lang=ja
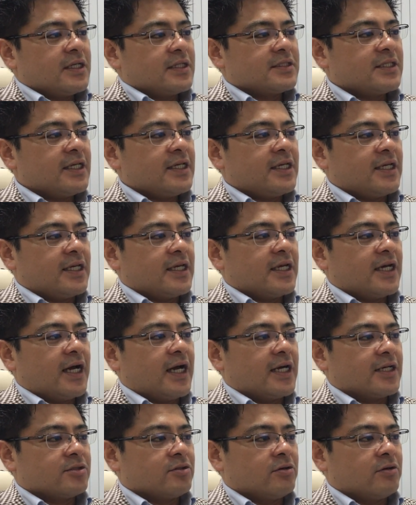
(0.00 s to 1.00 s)
ぜひ、
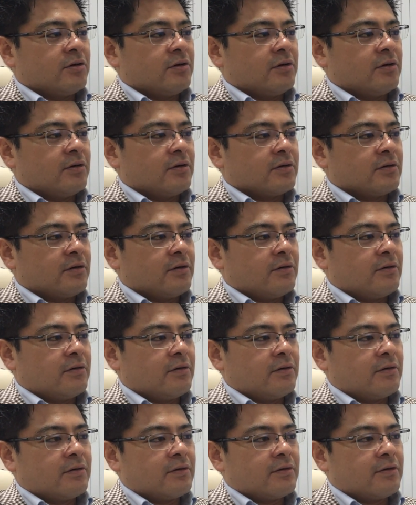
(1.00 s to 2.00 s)
あ
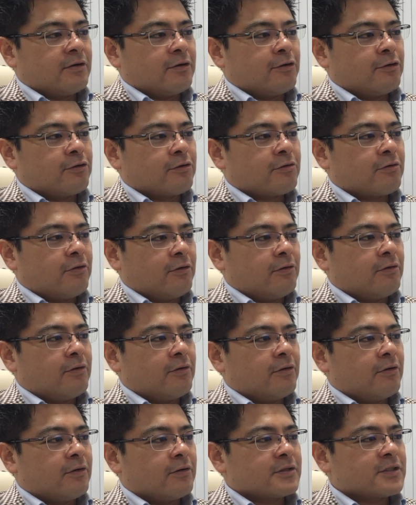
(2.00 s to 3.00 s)
のー、こ
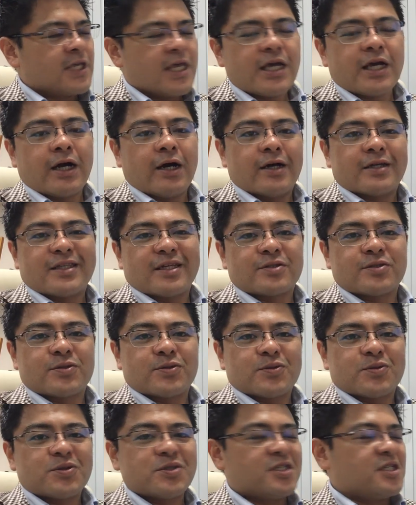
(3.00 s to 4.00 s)
う成果を出
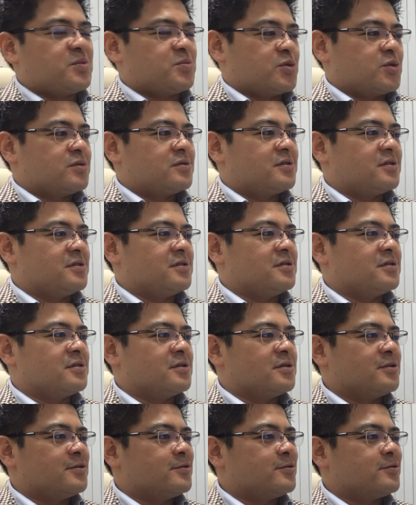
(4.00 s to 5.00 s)
す
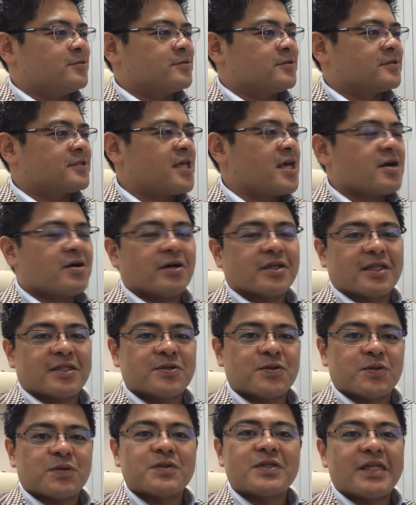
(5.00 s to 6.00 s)
チーム成果を出
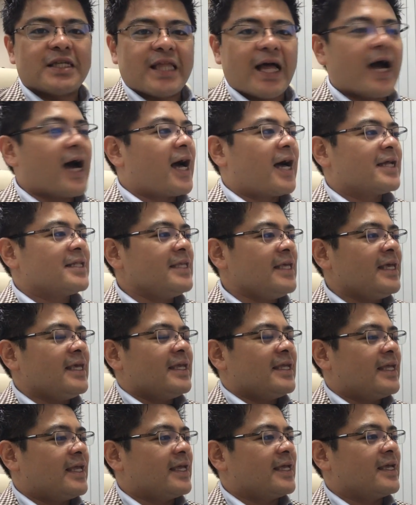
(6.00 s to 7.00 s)
すリーダー
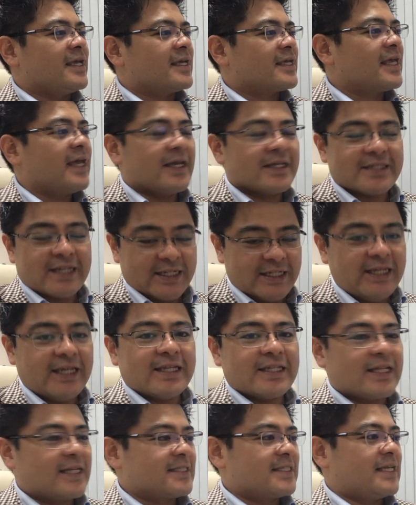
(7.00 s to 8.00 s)
に、えー、経営者
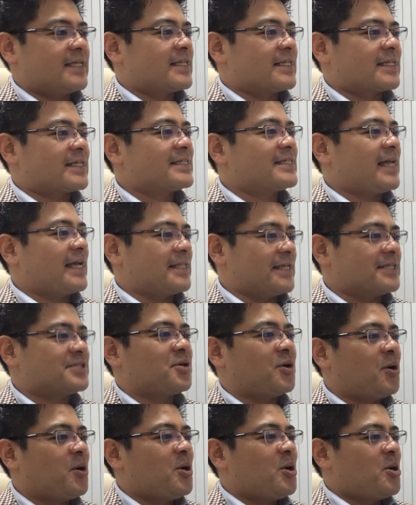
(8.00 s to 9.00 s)
になっていただきたいな
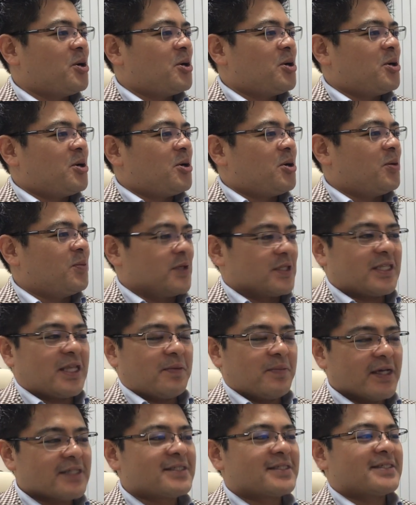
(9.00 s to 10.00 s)
と思って
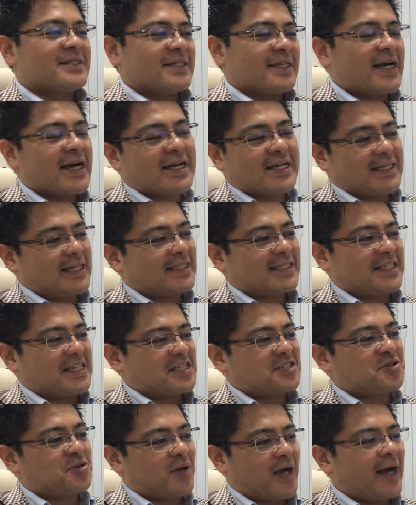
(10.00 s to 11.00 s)
います。いかがだっ
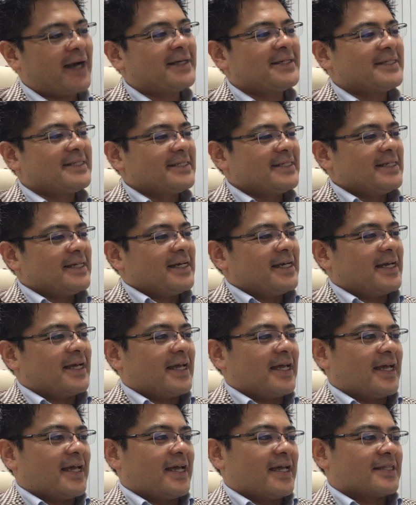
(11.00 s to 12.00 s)
たでしょうか。
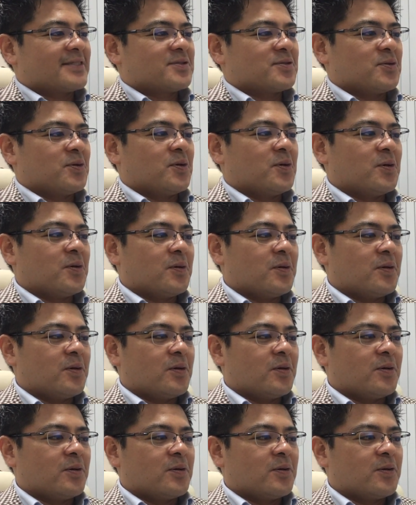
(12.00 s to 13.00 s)
えー、っ
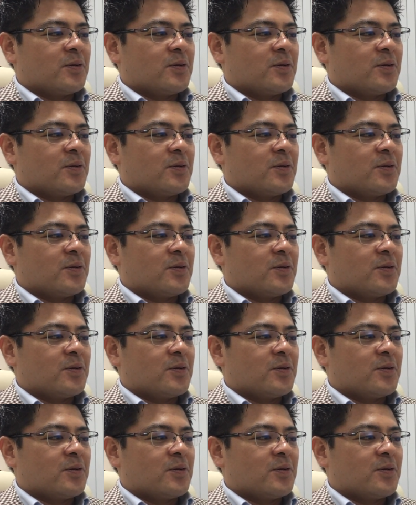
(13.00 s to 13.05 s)
と